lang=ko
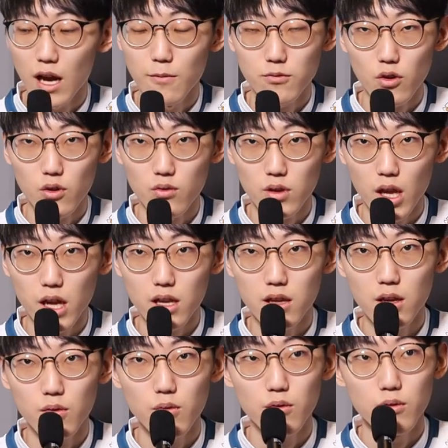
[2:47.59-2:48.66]
다음 경기도
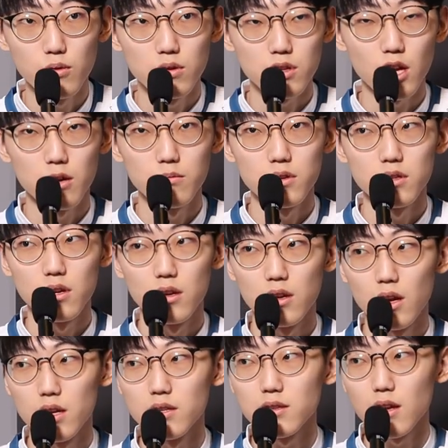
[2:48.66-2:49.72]
KT고 그다음에 이제
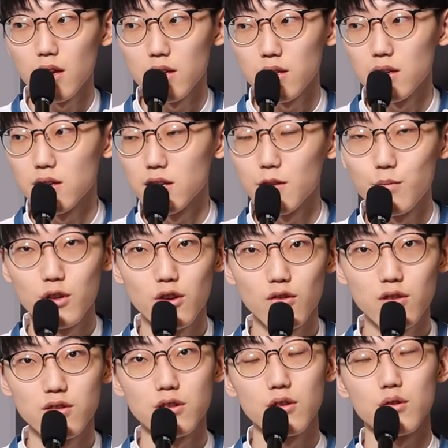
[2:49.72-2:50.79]
SKT 그리핀
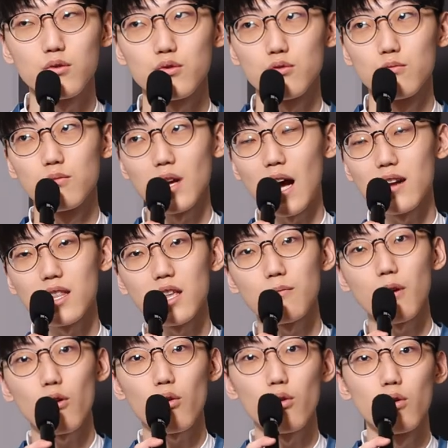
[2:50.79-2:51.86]
이런 식으로 좀
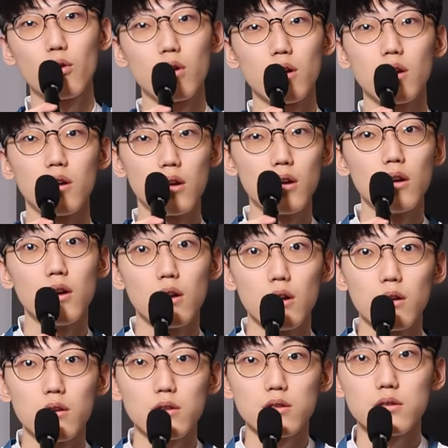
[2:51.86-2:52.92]
강팀하고
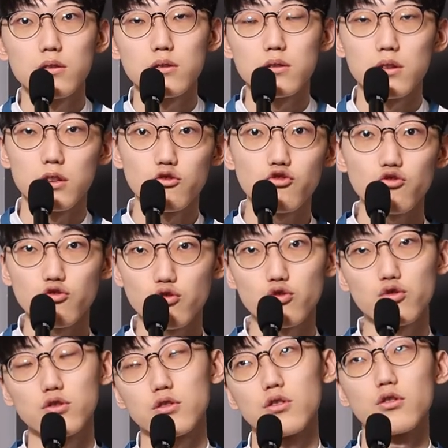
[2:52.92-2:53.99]

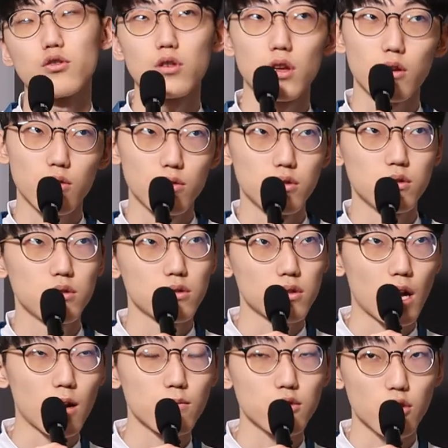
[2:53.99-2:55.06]
쭈르륵 연결되어 있거든요.
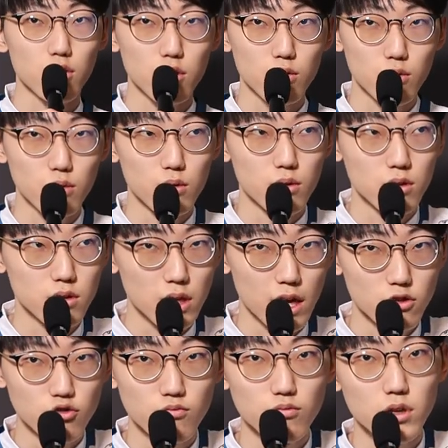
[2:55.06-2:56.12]
다음 경기도
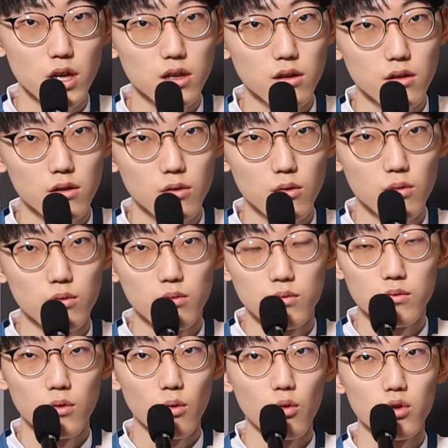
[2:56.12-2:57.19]
잘 준비해서
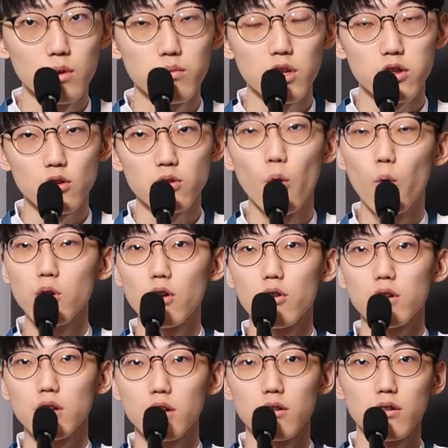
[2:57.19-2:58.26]
오늘보다 더 좋은
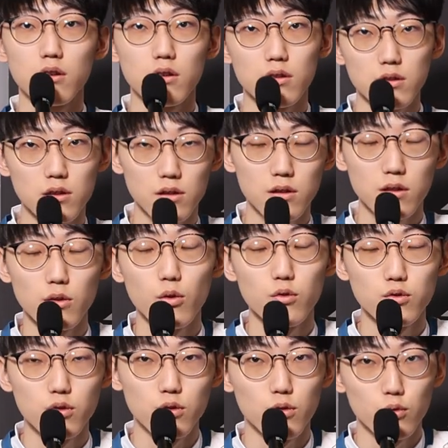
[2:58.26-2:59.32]
경기력 들고
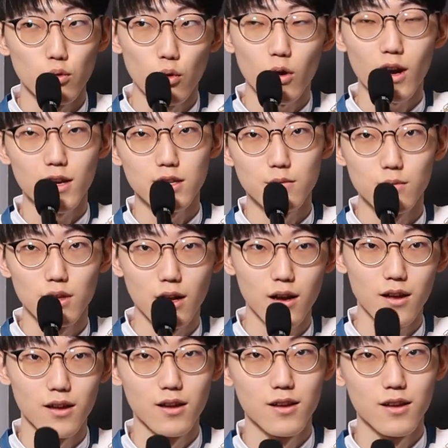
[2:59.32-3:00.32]
올 수 있도록 노력하겠습니다.